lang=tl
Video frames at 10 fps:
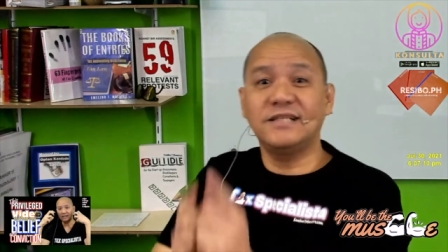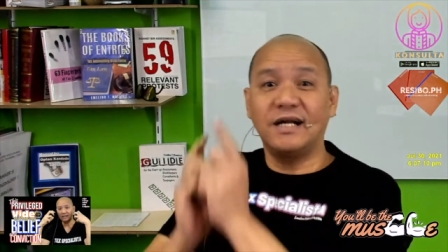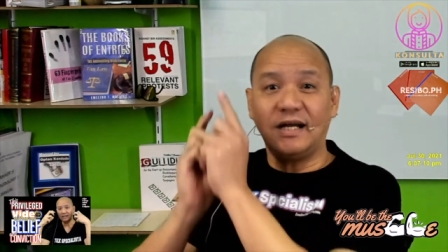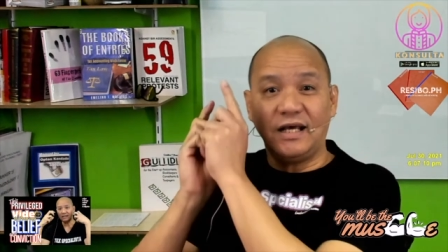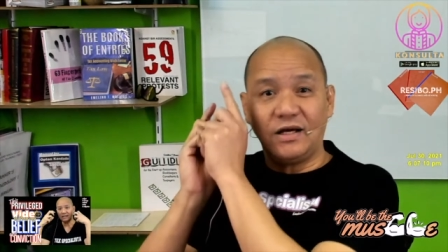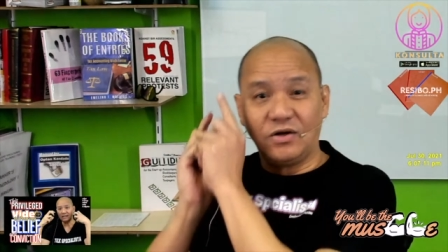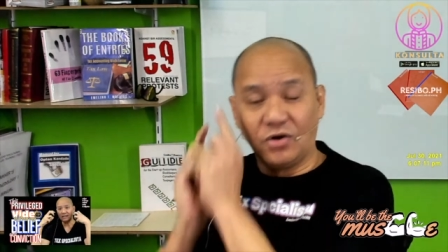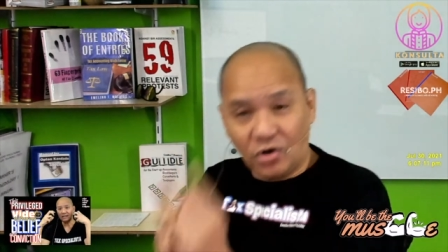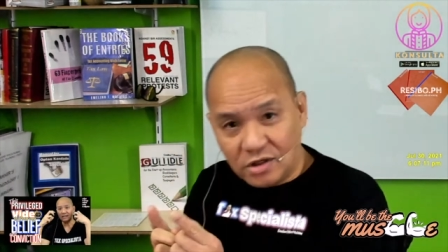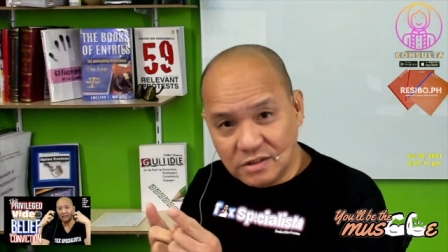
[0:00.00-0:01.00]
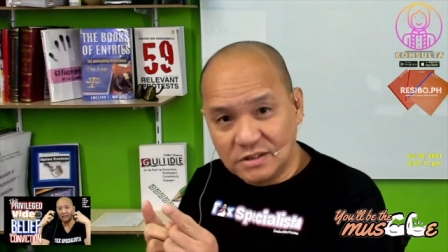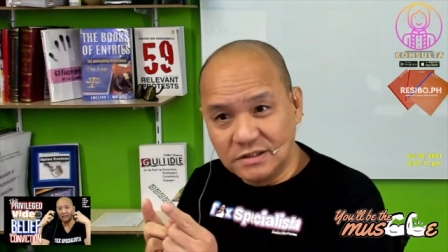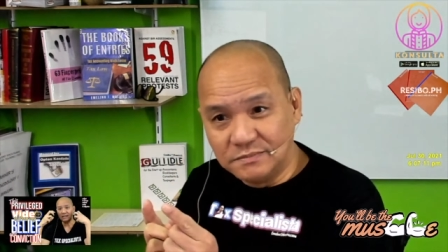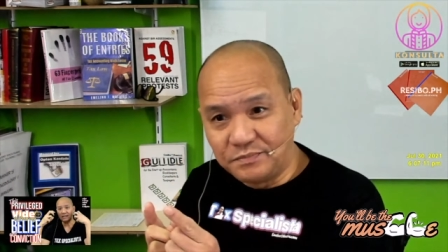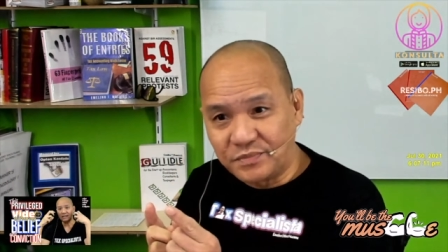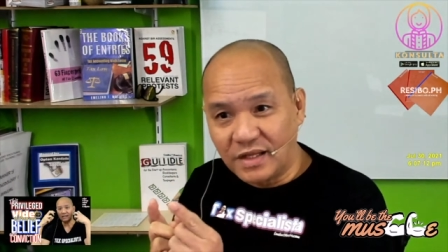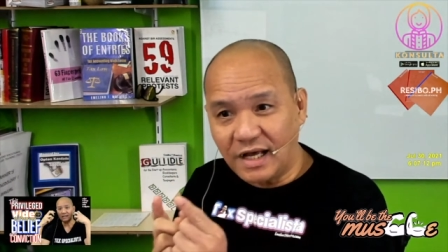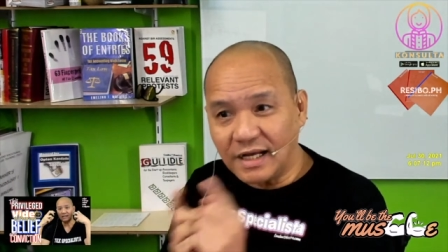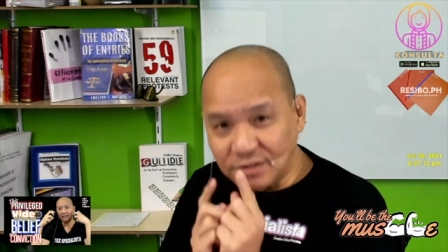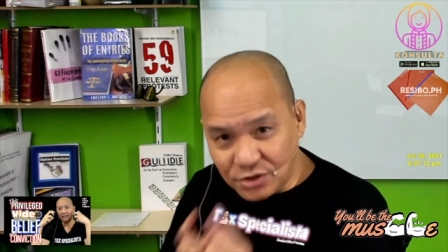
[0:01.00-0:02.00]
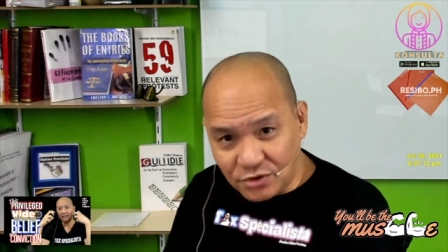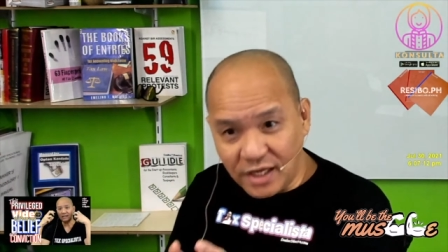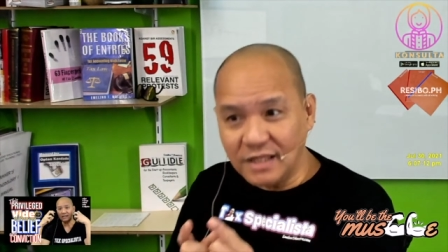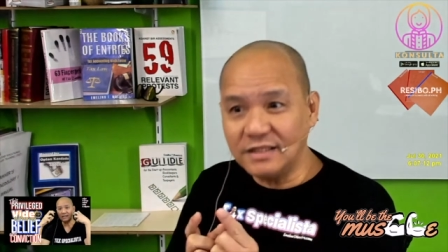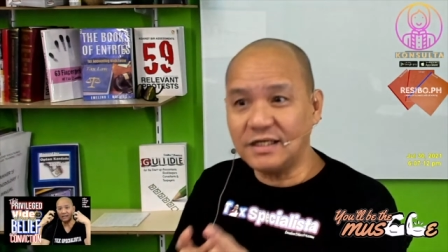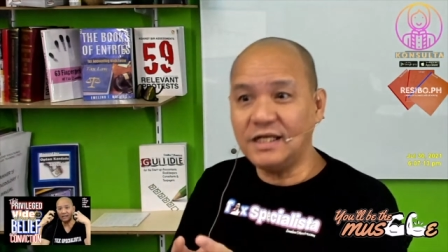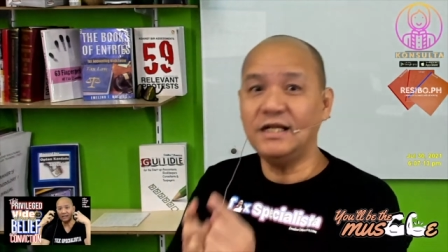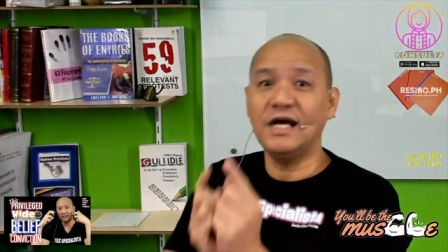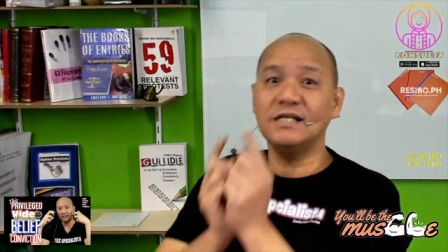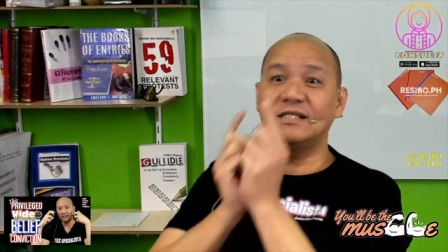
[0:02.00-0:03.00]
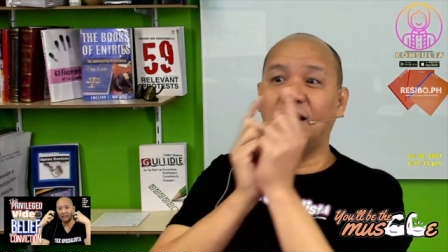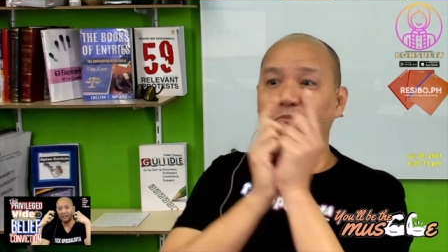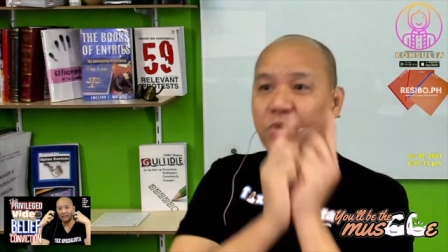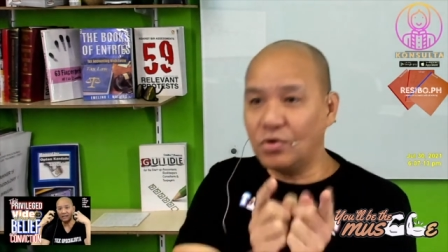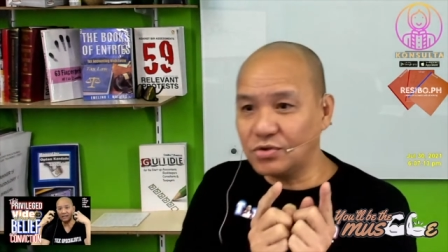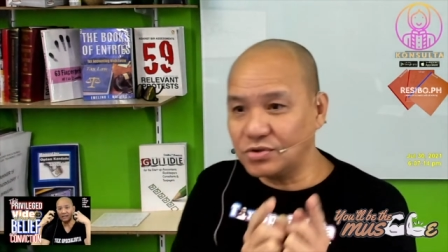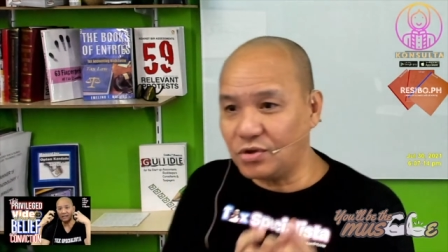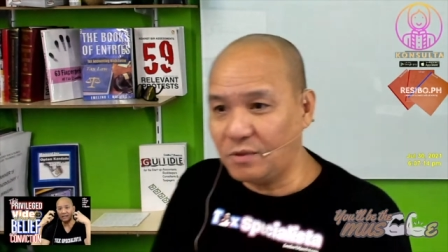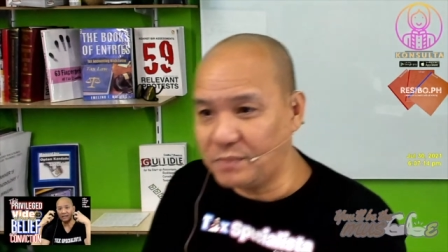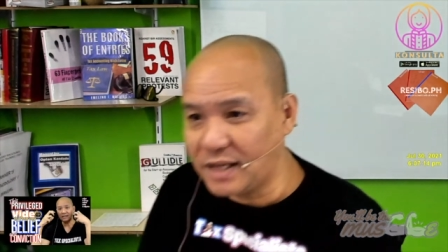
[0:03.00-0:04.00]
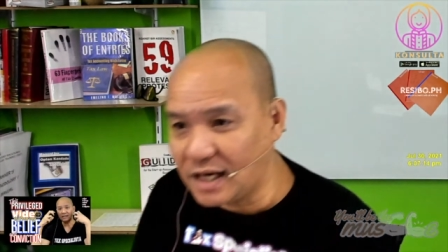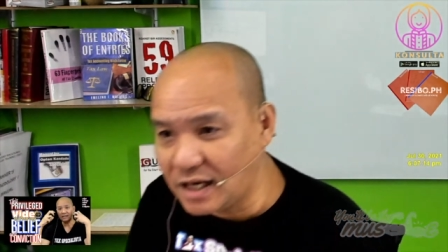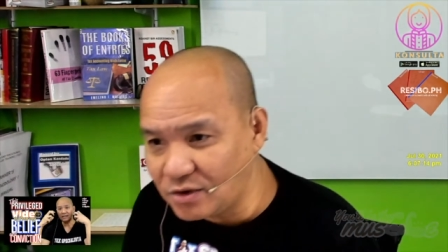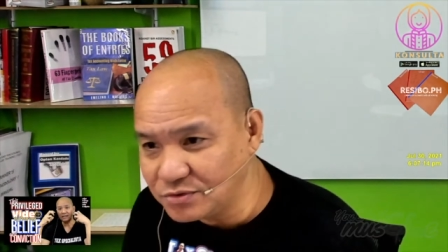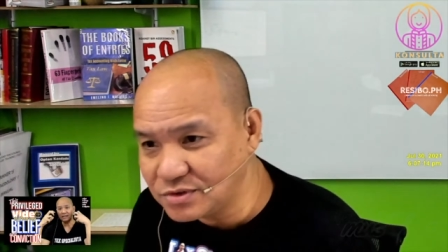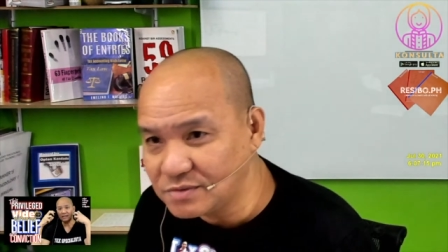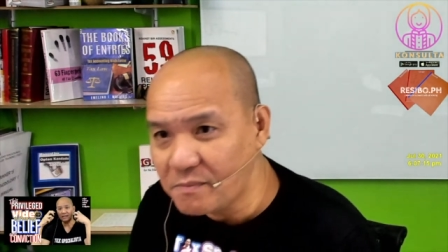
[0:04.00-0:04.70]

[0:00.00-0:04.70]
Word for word: records. At yung entry, nasa books of accounts.